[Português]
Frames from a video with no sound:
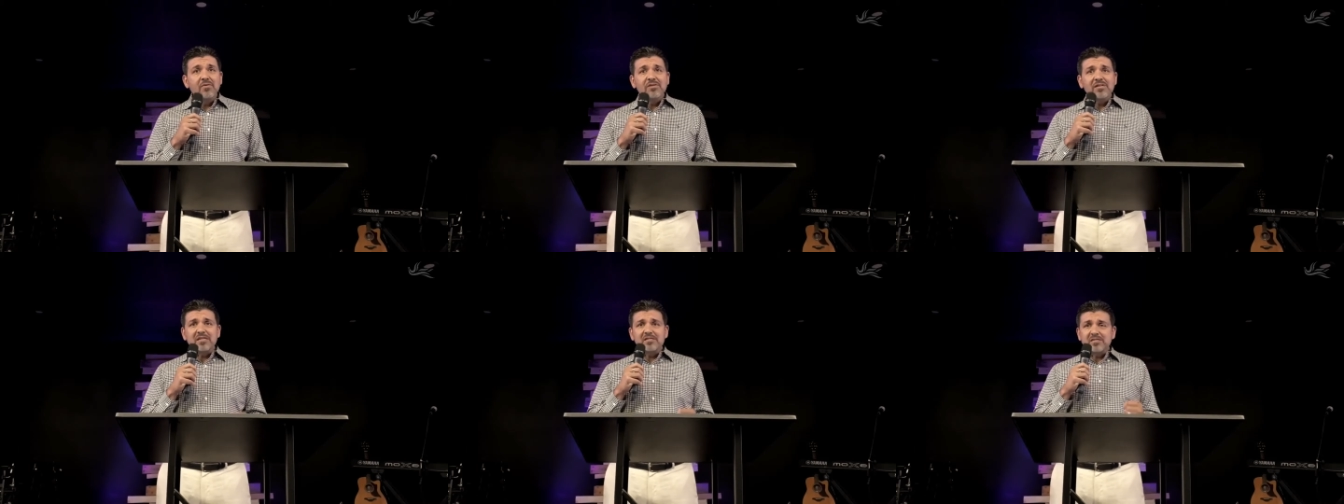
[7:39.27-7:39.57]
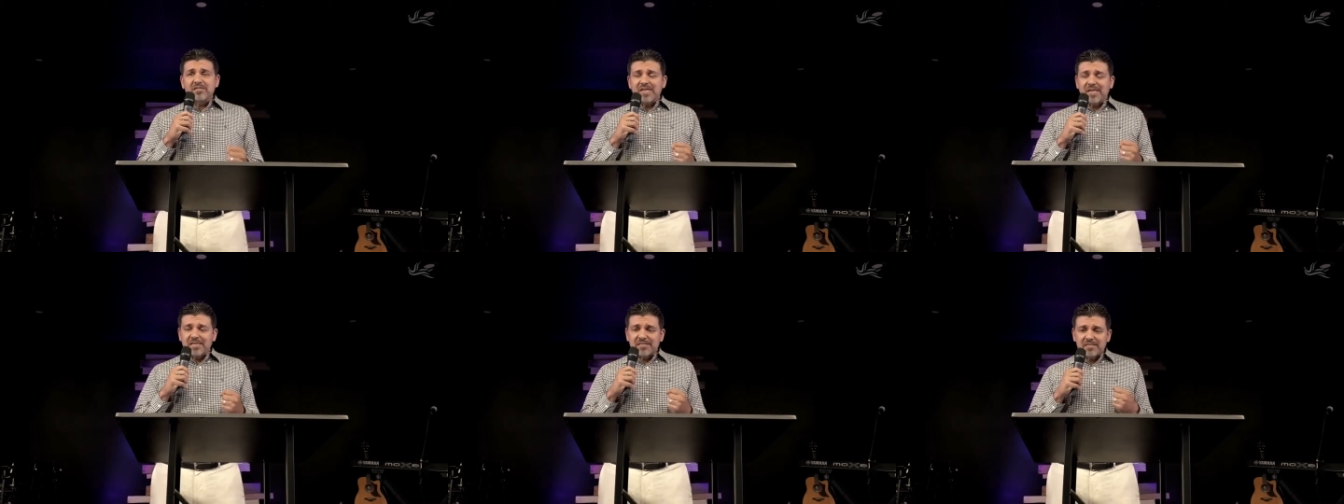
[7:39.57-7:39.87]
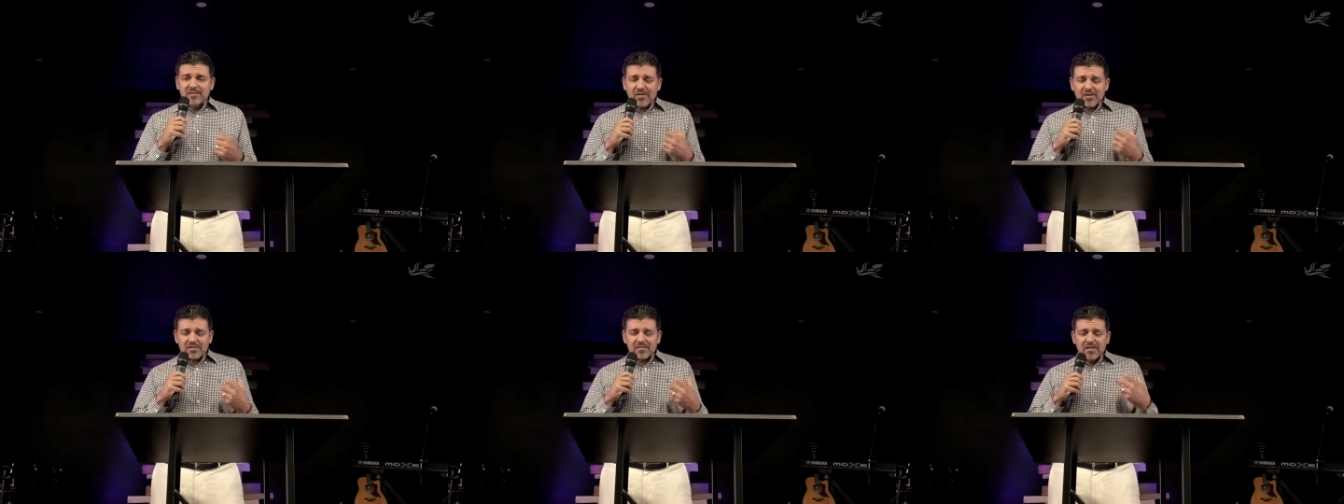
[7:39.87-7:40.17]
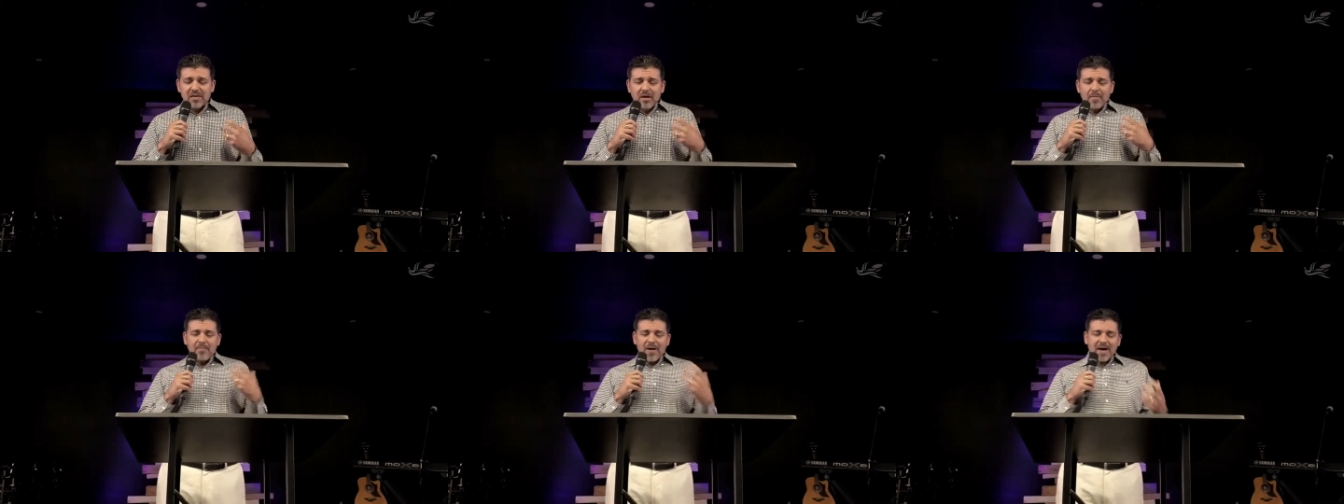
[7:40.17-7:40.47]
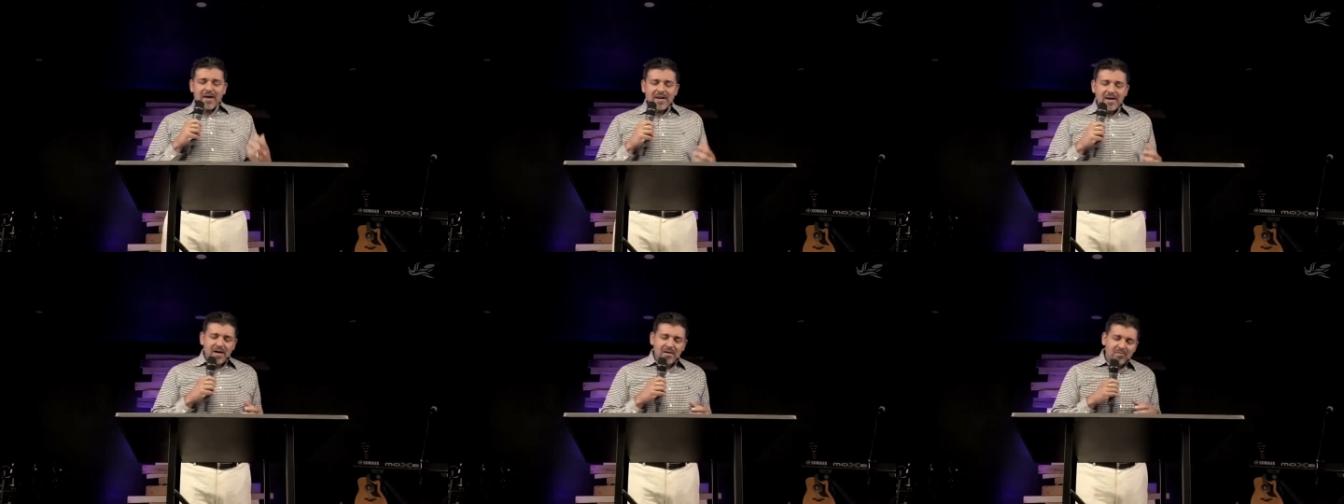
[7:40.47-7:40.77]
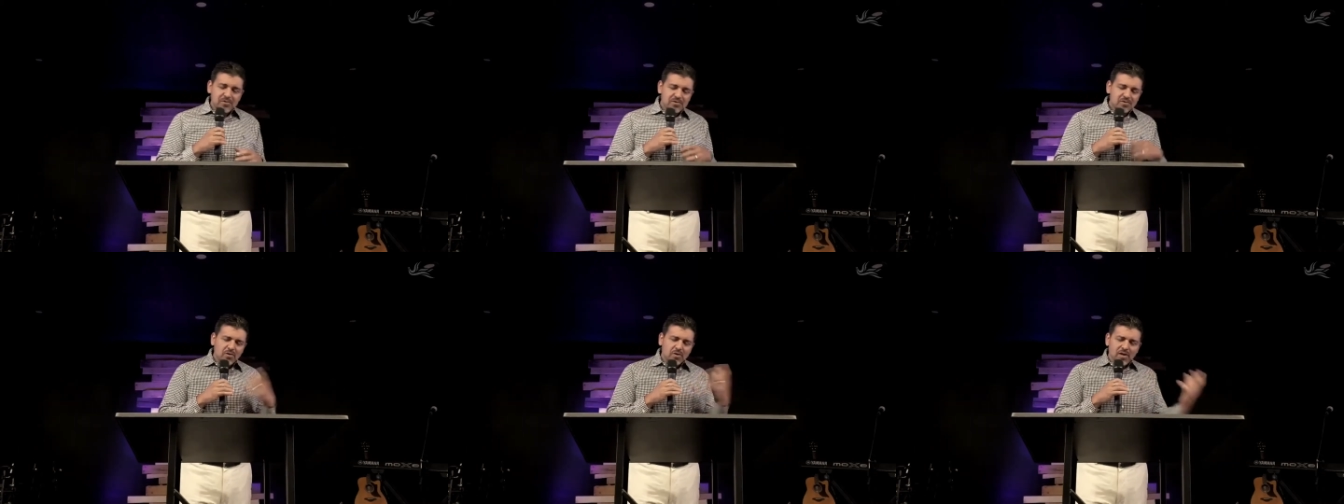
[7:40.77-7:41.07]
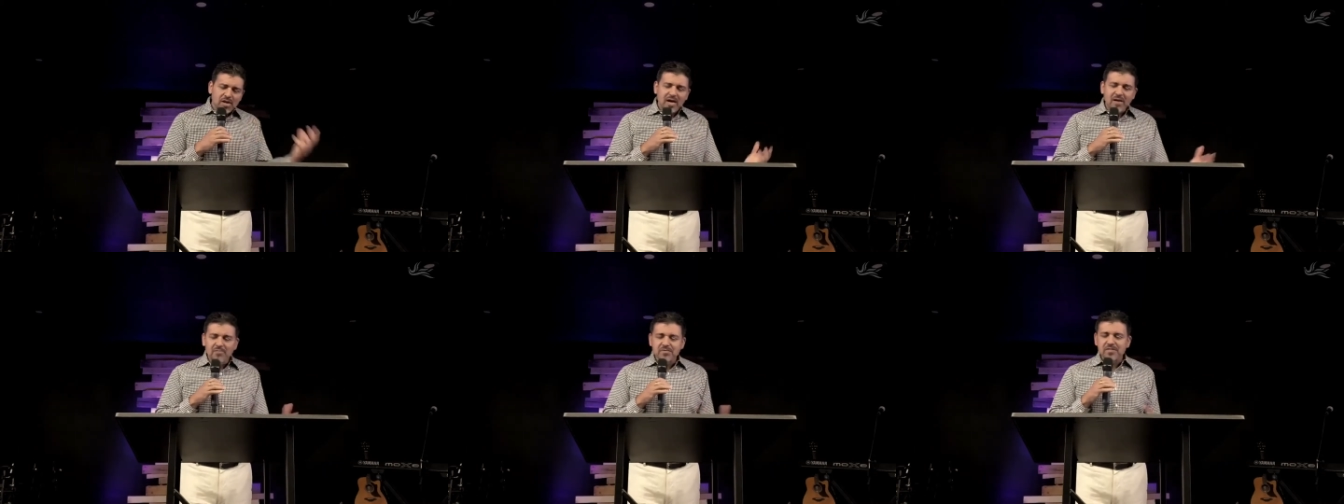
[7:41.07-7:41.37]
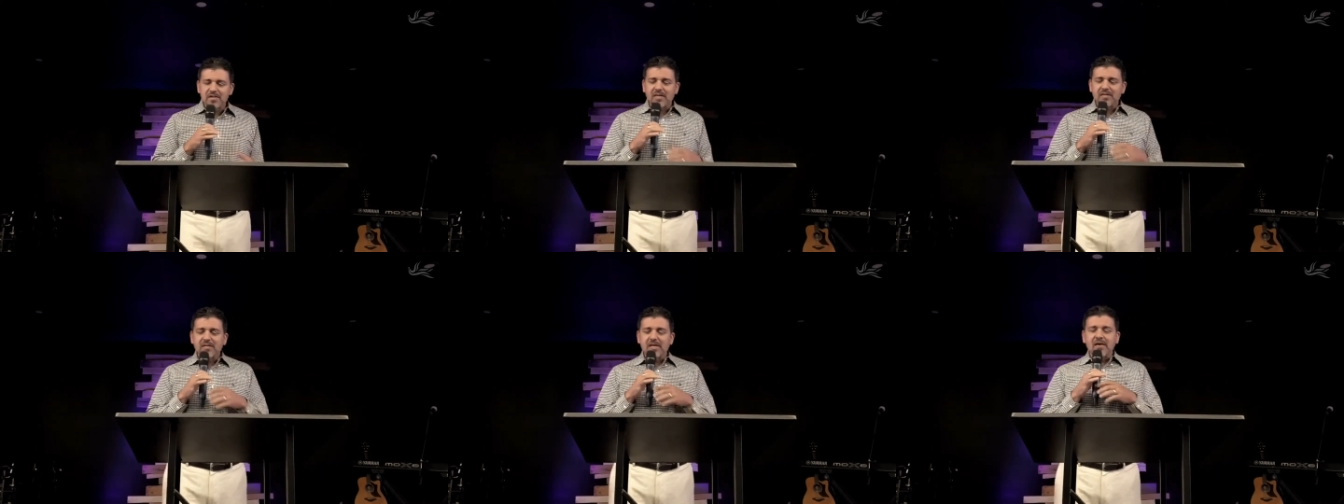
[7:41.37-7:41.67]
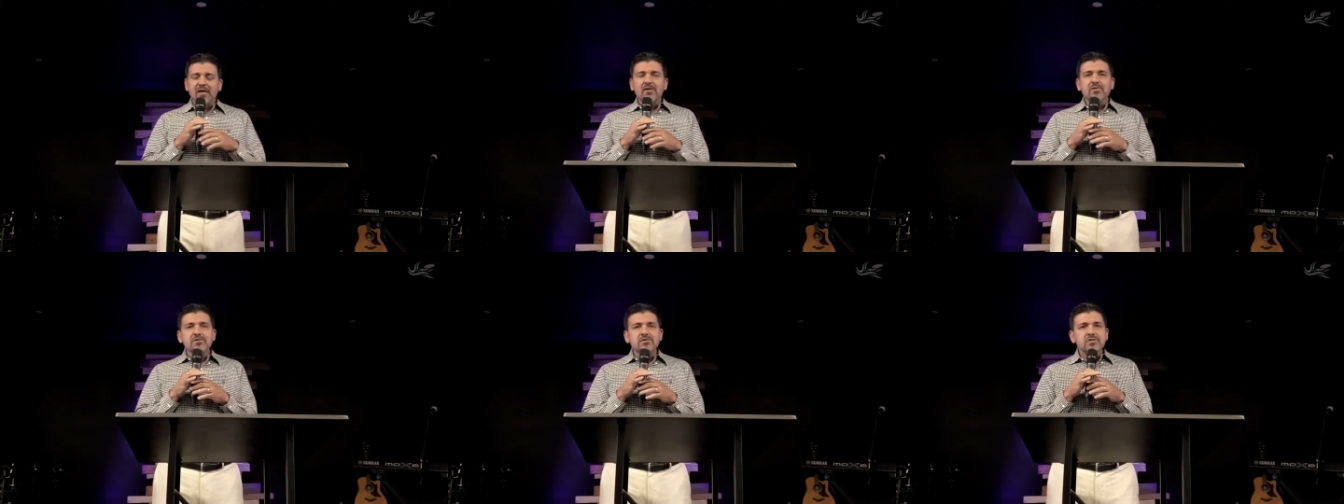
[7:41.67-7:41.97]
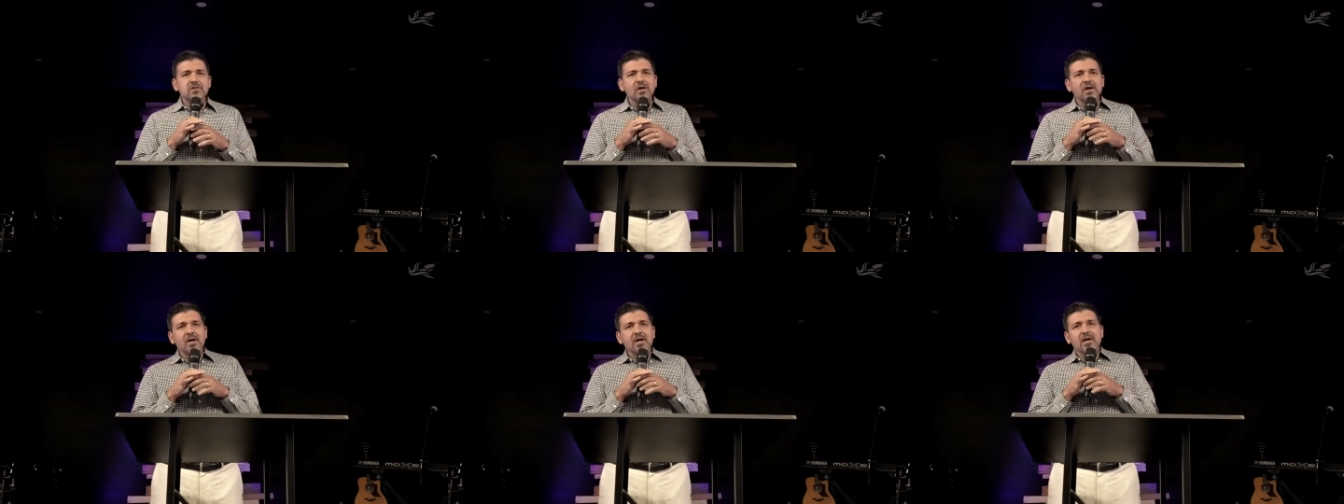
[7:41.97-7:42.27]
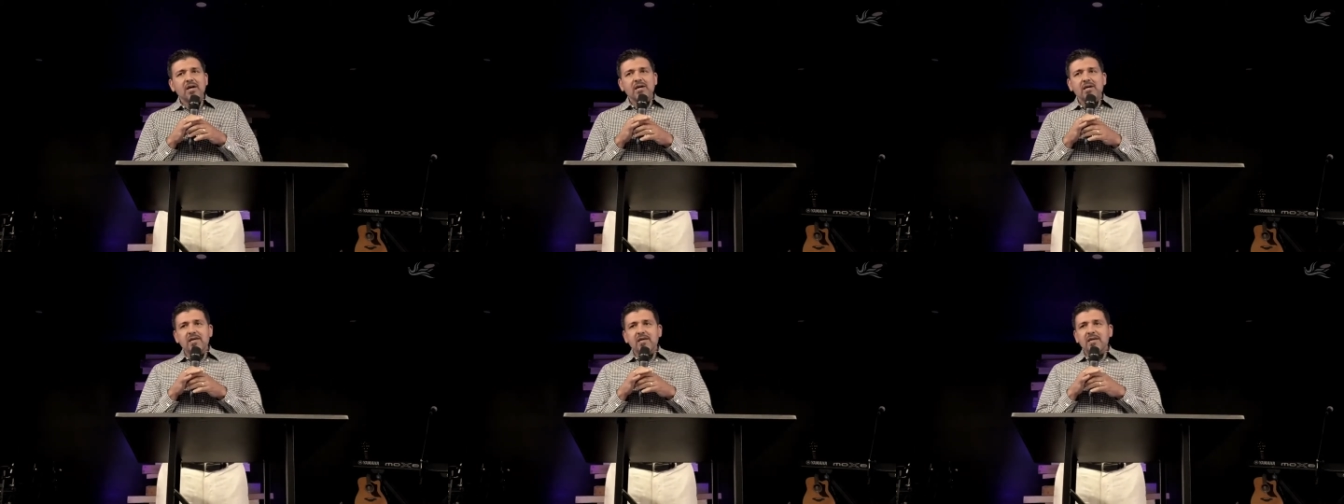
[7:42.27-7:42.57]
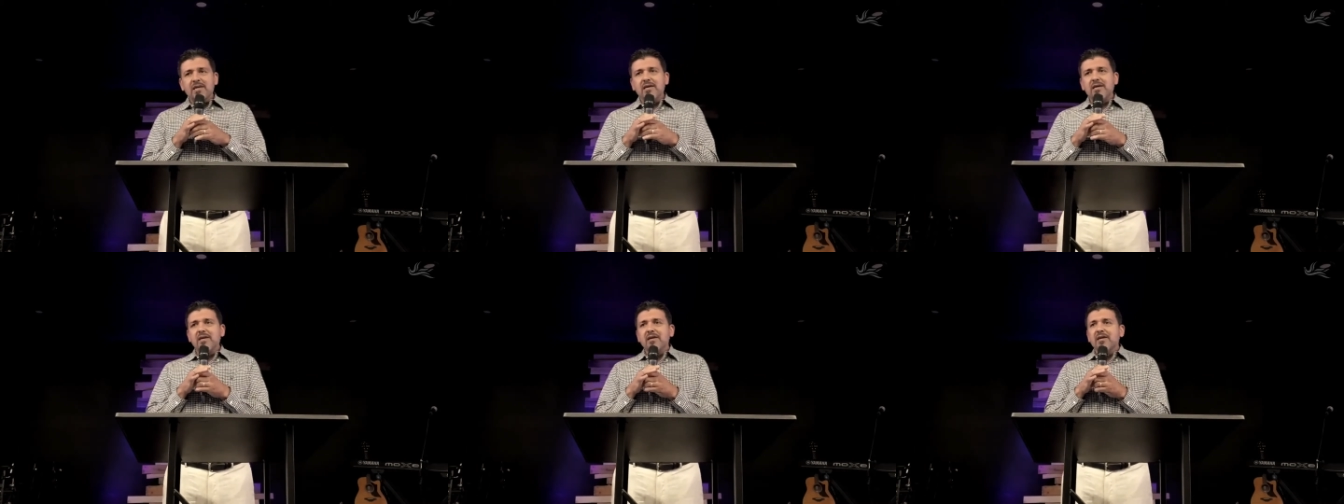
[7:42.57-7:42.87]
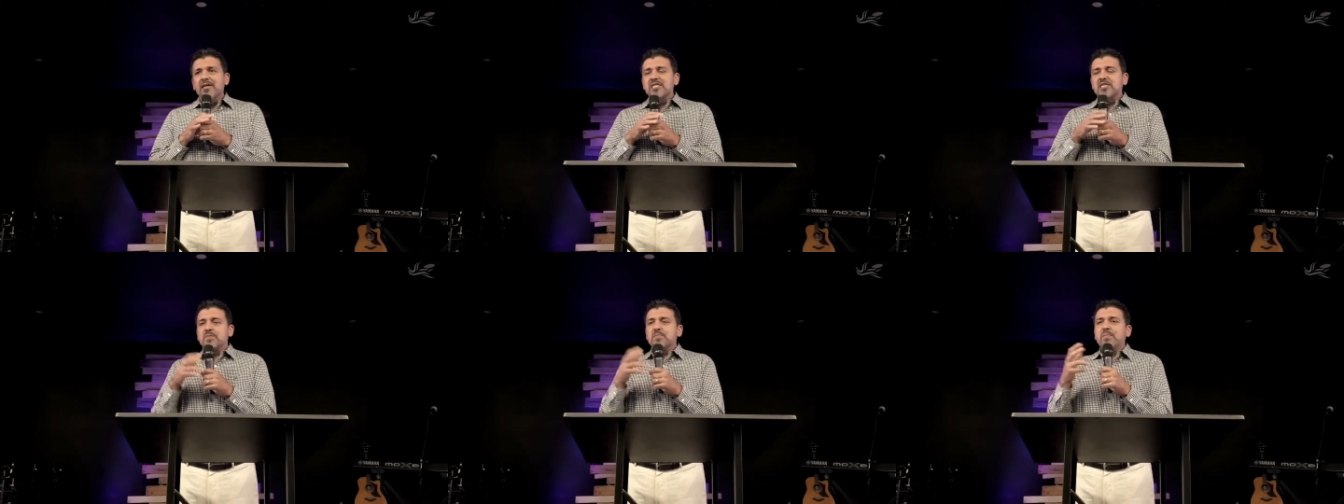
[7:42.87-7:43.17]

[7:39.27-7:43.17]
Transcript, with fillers: Muitas vezes nós paramos e oramos a Deus e